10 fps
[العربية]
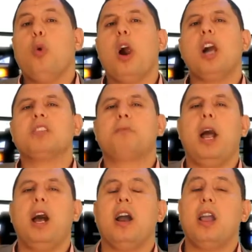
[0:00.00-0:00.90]

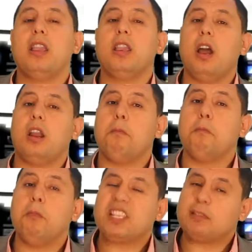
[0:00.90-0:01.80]
وأصبح خنجرا
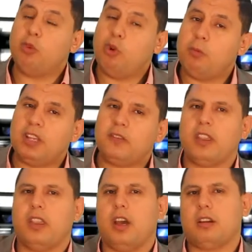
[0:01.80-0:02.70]
مسموما
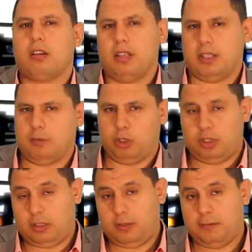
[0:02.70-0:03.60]
في ظهر الرئيس
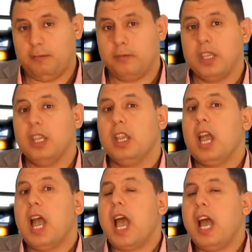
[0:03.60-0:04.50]
مرسي
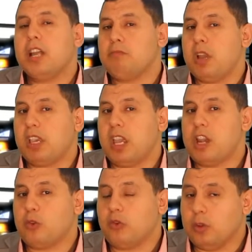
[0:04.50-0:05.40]
أحد من
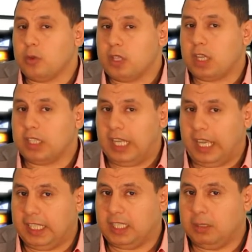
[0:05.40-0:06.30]
كانوا في وزارة
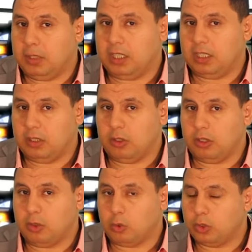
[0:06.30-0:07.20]
العدل من
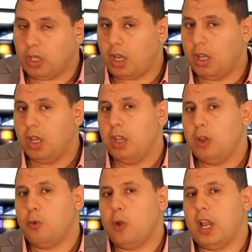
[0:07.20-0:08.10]
القضاة
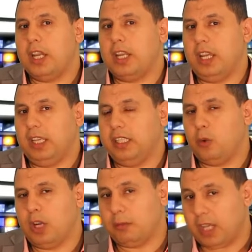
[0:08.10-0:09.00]
وأنا يعني
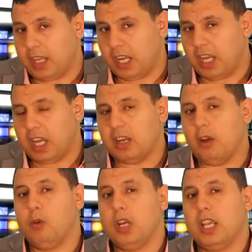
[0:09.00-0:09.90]
هو لم يأذن لي أن
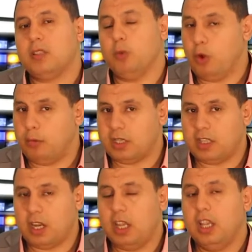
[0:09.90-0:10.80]
أقول اسمه هو
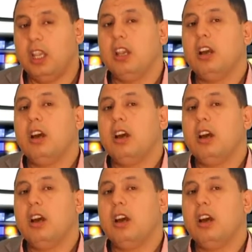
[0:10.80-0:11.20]
مصدري